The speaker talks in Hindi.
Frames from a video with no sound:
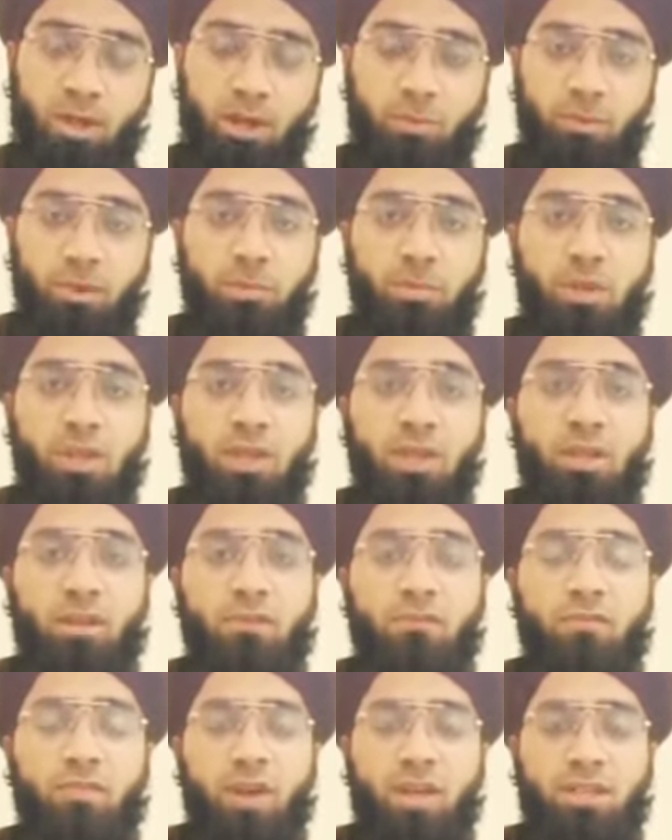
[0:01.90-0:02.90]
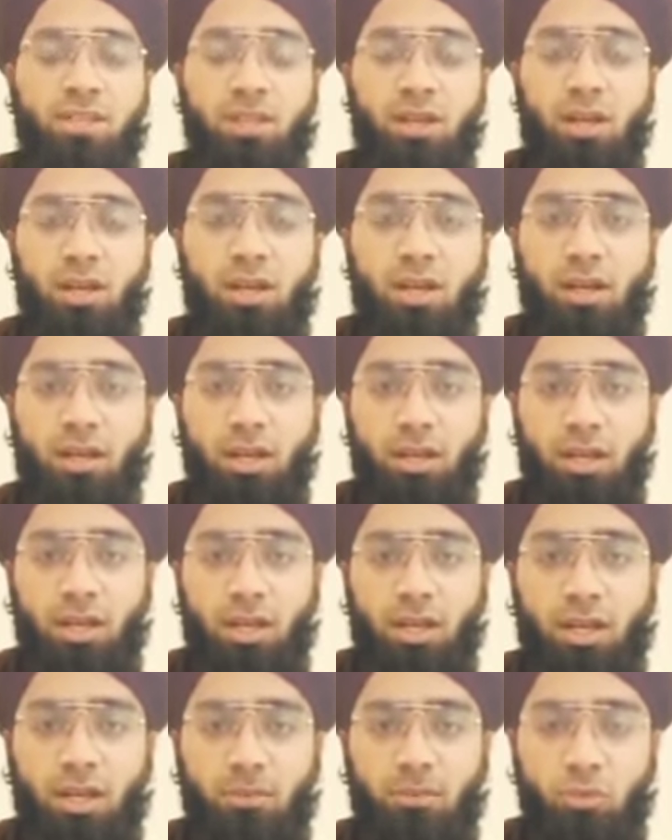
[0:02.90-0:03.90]
कभी भी फैसला करने
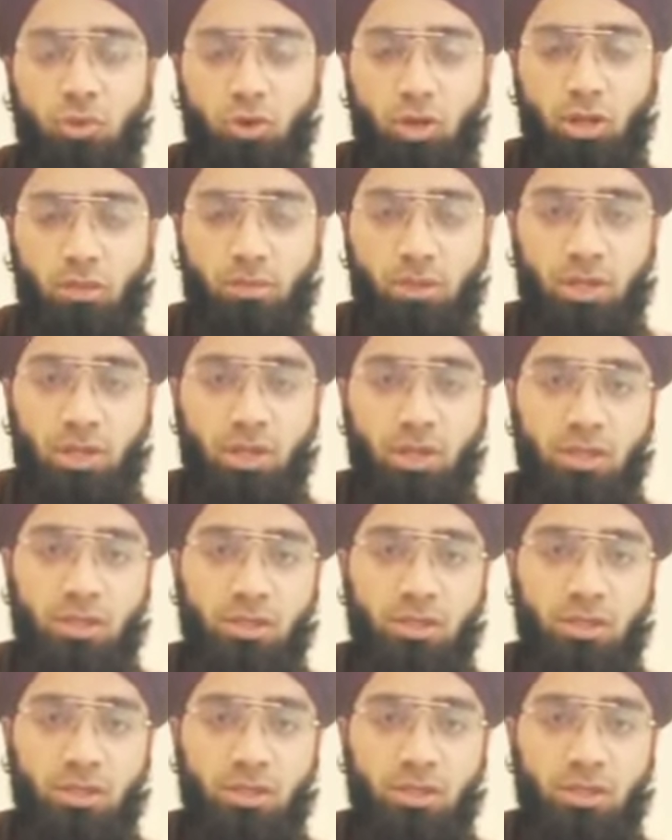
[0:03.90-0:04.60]
का अगर मौका मिले